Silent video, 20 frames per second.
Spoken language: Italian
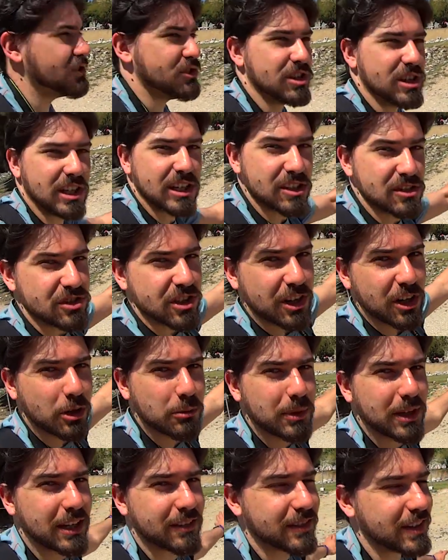giri, c'è
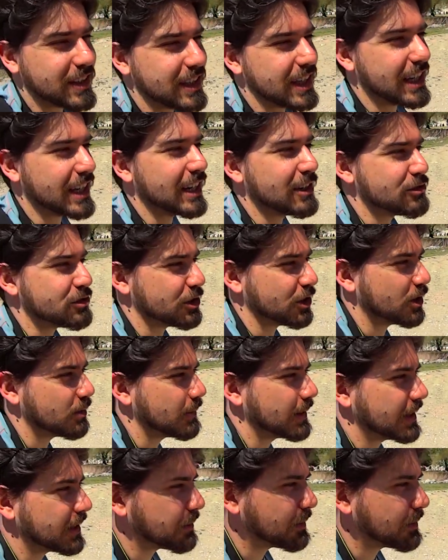roba da vedere, c'è roba da